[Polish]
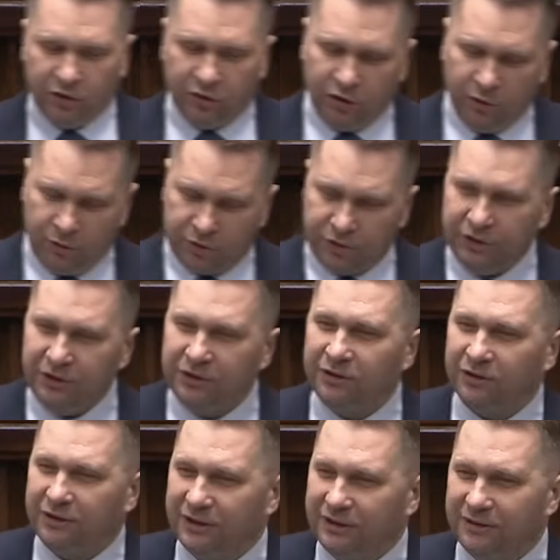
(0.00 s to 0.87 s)
Dołożyli
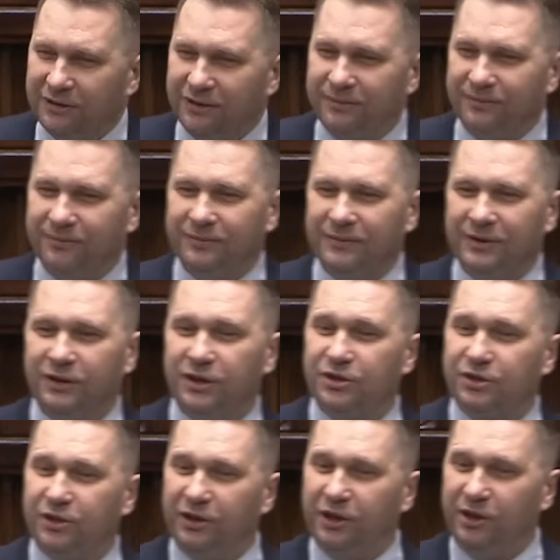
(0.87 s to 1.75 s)
do tego
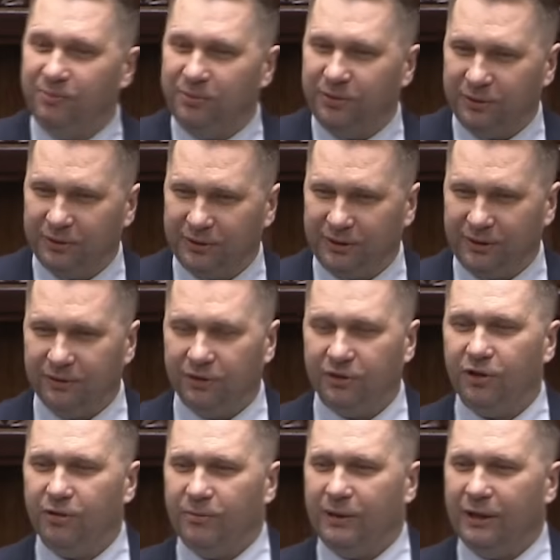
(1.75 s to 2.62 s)
jeszcze jeden punkt.
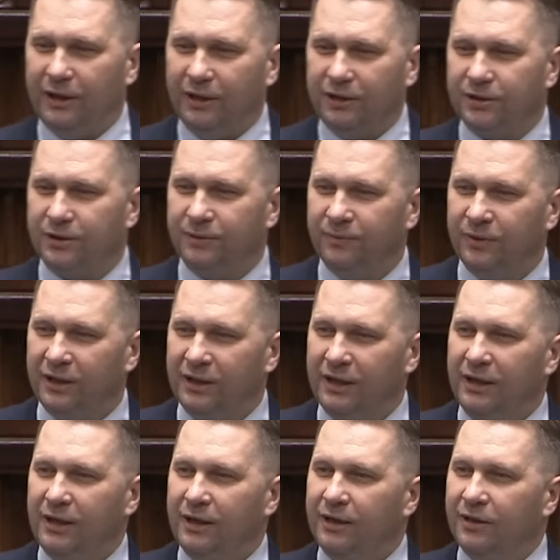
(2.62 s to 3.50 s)
Chcą badać,
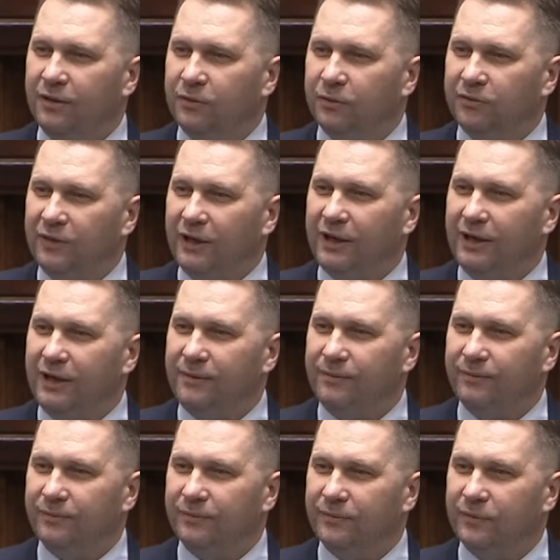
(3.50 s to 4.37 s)

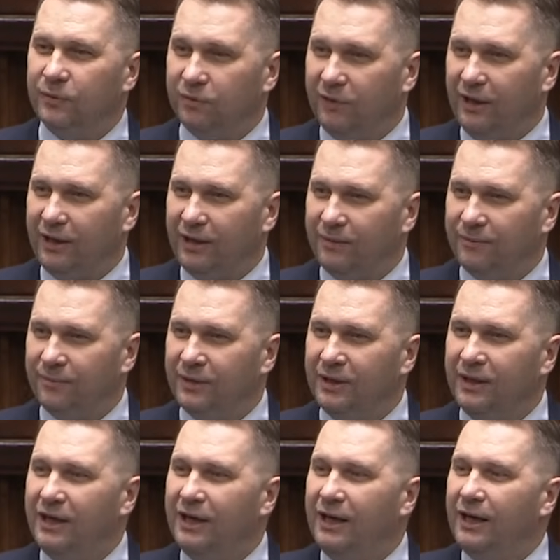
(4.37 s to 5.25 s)
uwaga, uwaga,
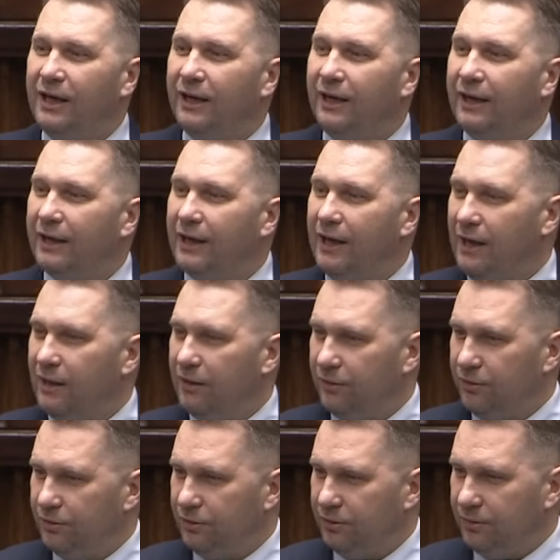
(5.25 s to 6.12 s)

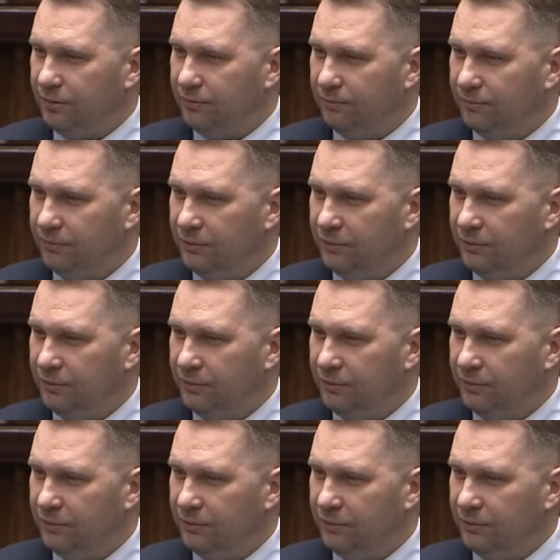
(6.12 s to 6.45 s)
legalność